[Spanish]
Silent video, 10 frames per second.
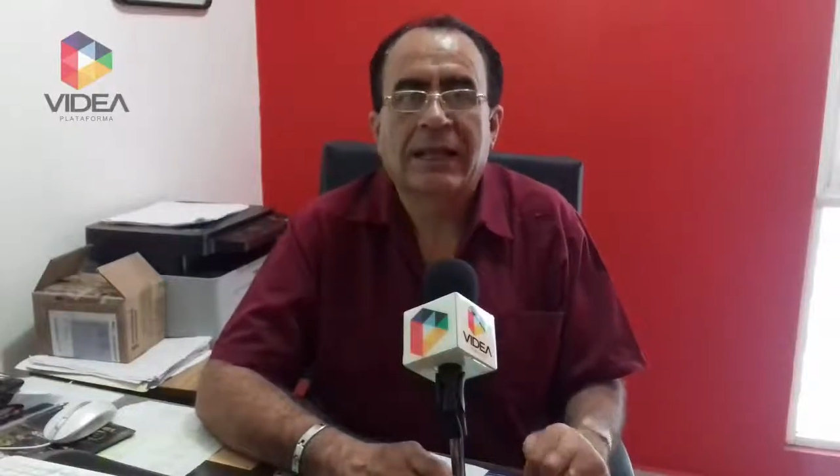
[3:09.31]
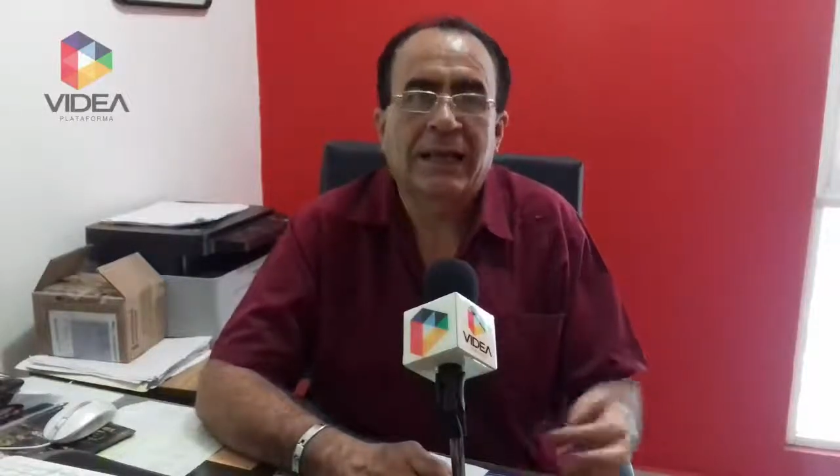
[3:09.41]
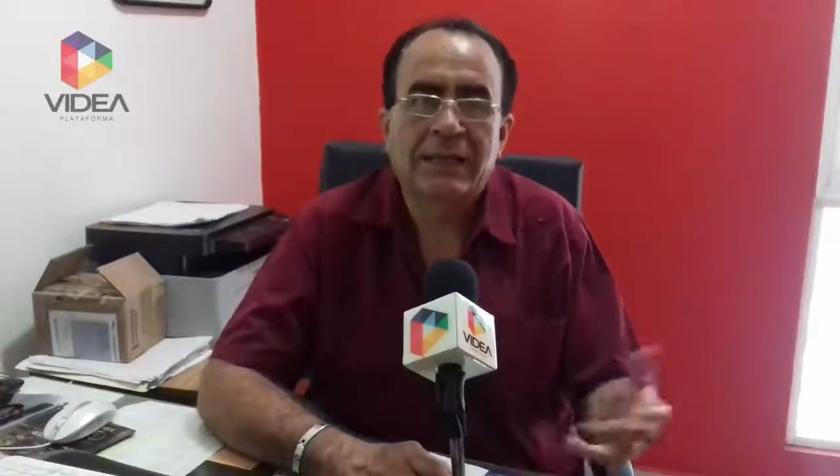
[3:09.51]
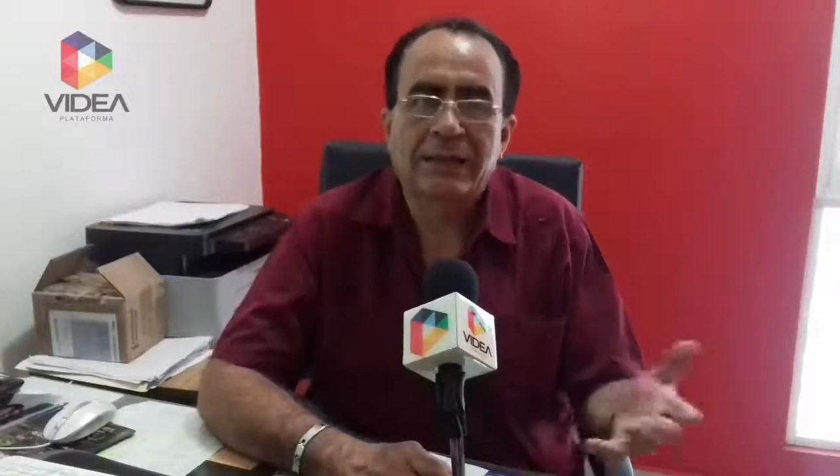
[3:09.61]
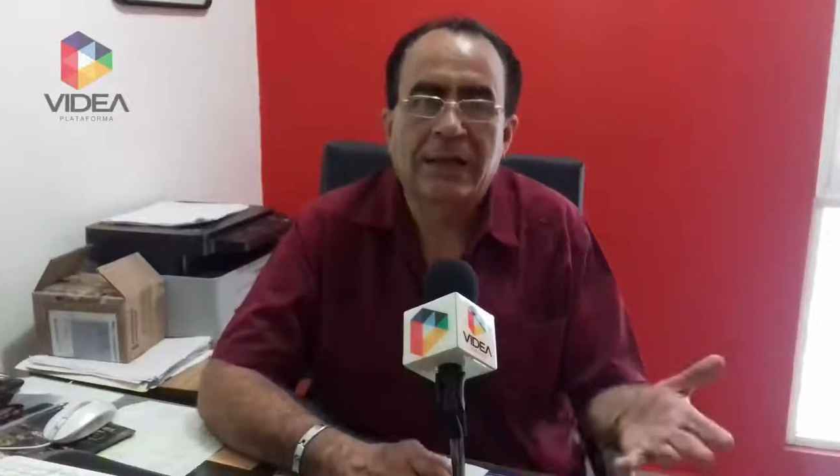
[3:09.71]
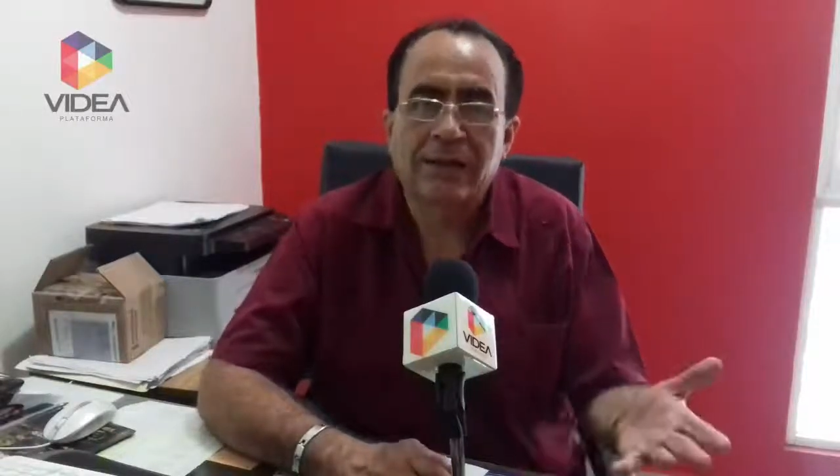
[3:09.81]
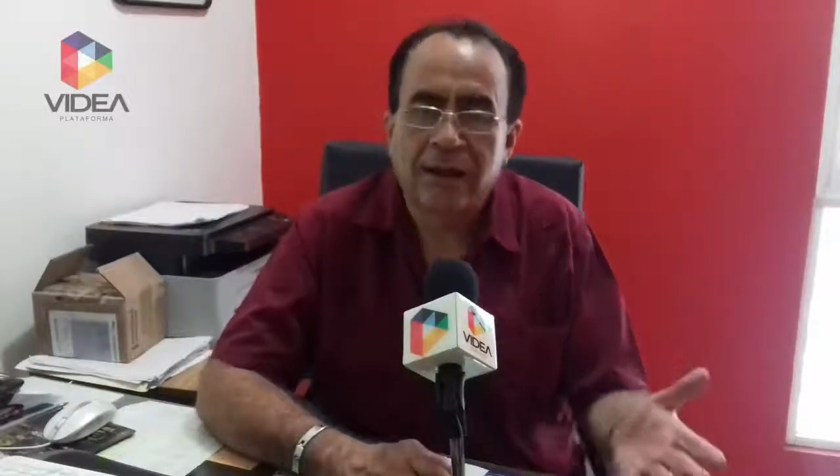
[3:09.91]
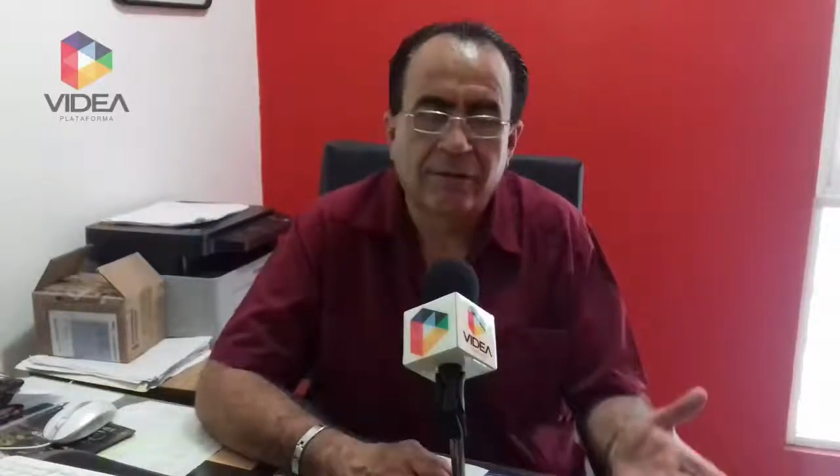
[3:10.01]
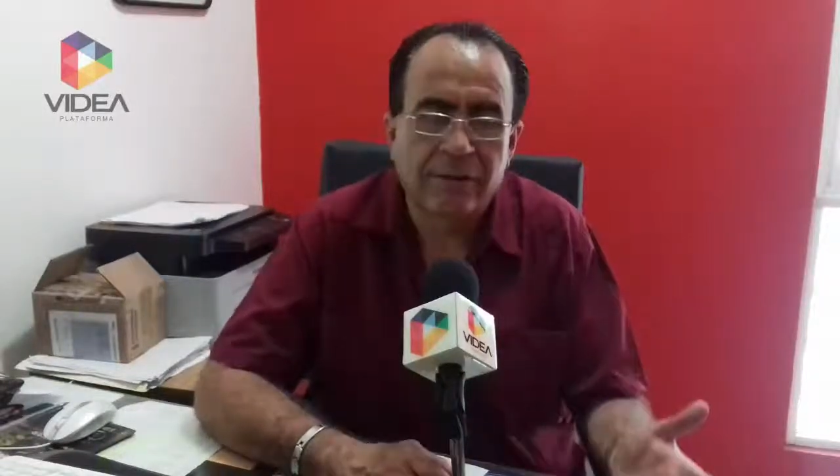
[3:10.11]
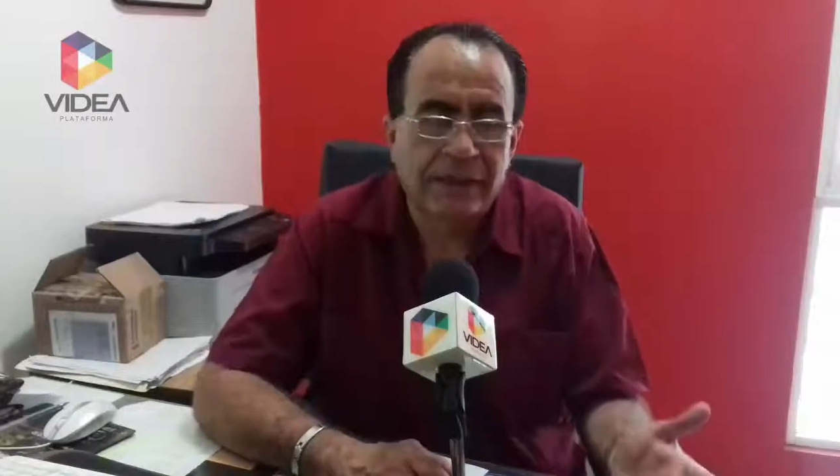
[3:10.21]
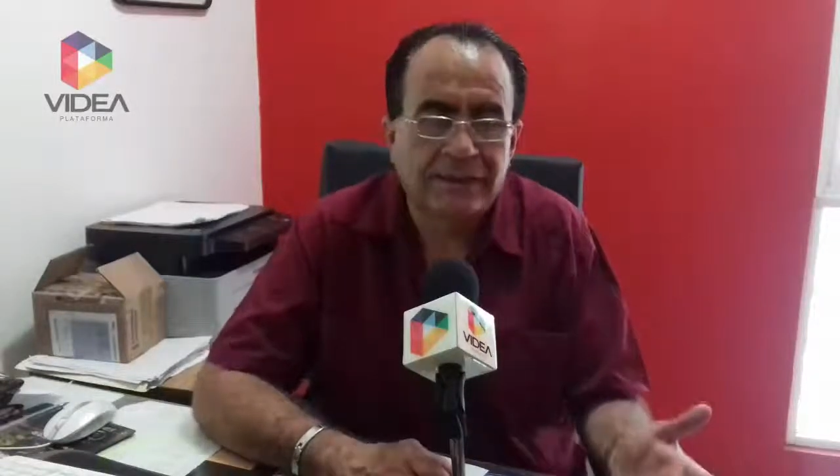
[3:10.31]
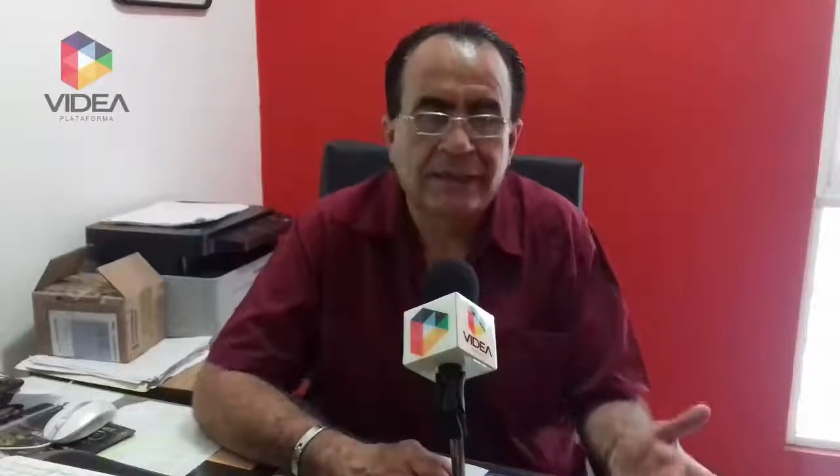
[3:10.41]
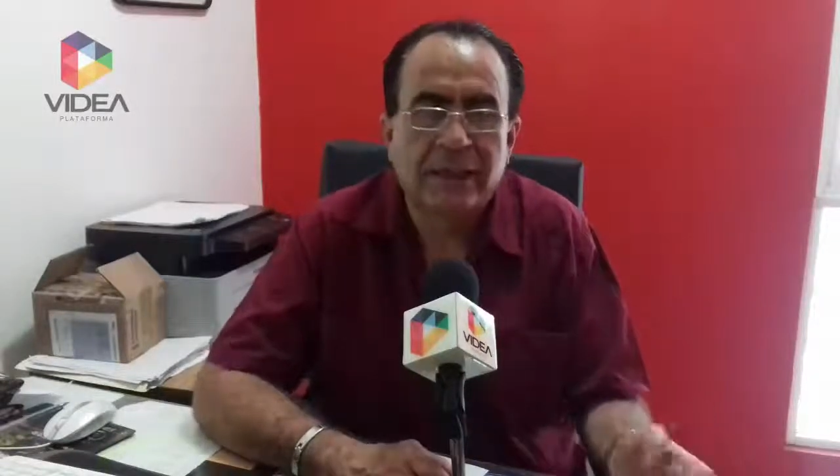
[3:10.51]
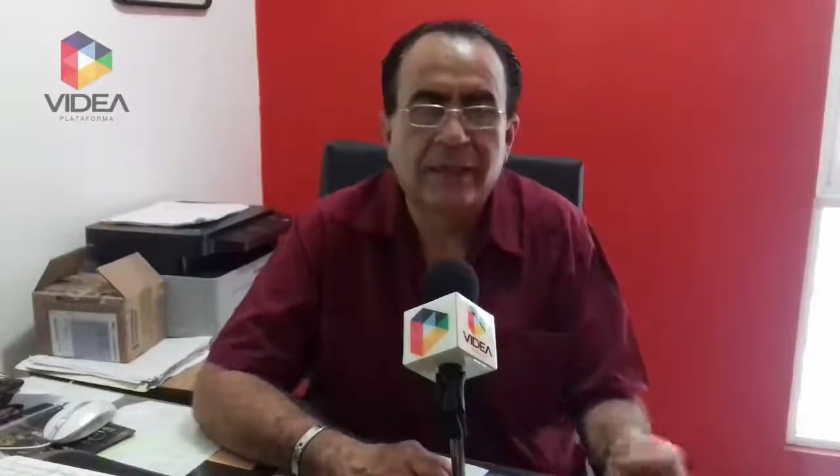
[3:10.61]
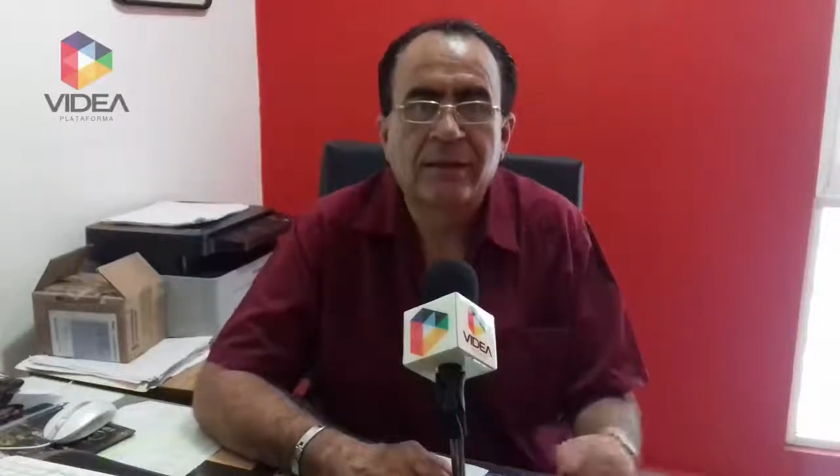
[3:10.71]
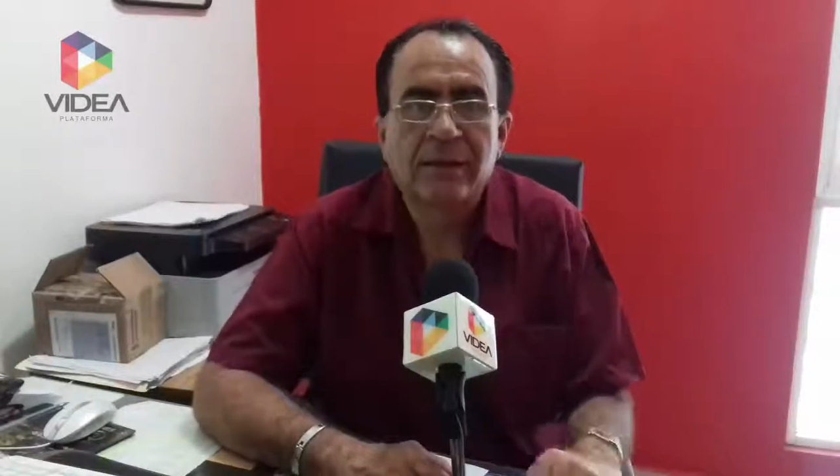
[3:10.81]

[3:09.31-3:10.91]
calendario ya lo analicé.